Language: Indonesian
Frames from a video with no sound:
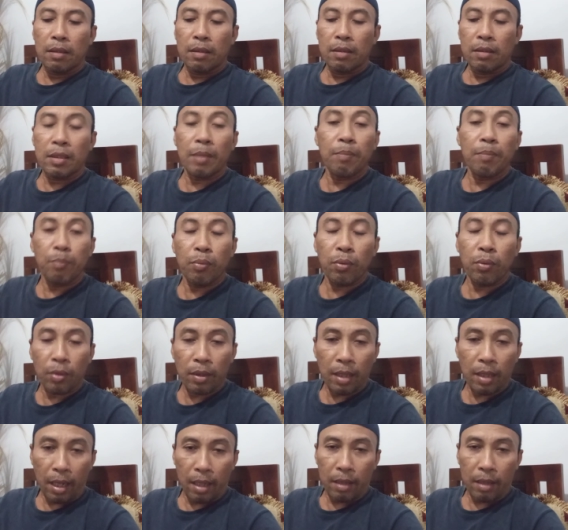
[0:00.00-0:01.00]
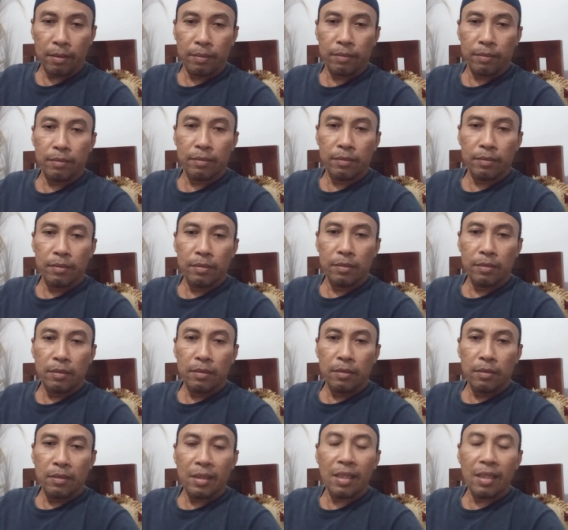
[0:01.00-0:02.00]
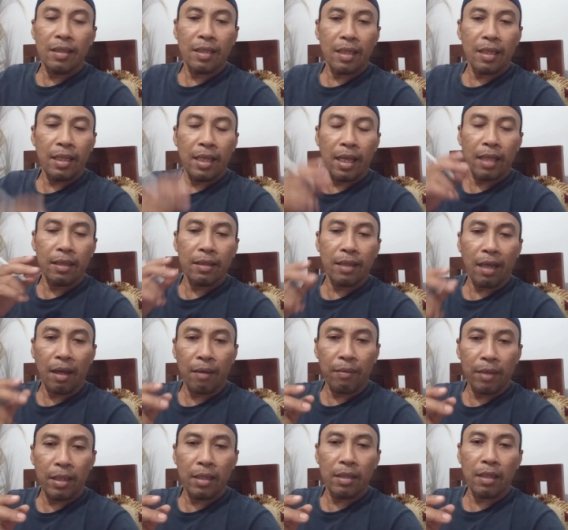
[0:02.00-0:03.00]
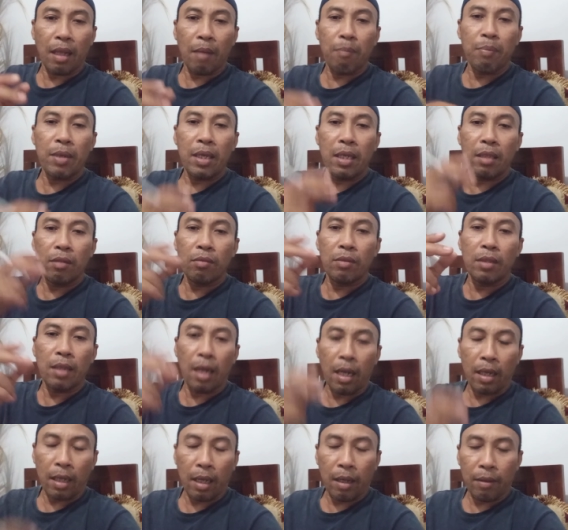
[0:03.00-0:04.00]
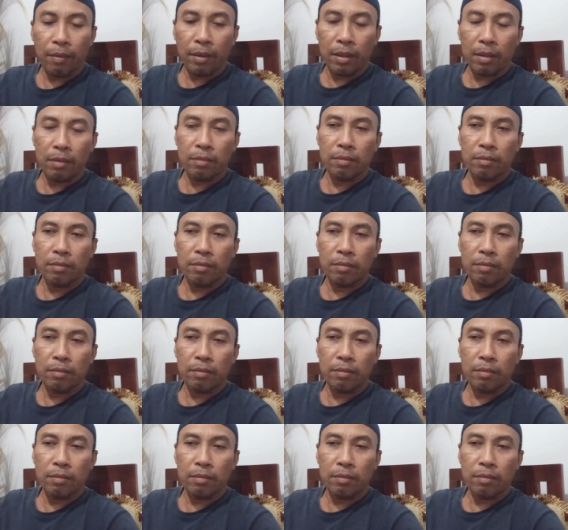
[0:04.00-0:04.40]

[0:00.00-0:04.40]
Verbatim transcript: sempurna jadi terlihat kawin tapi itu tidak kawin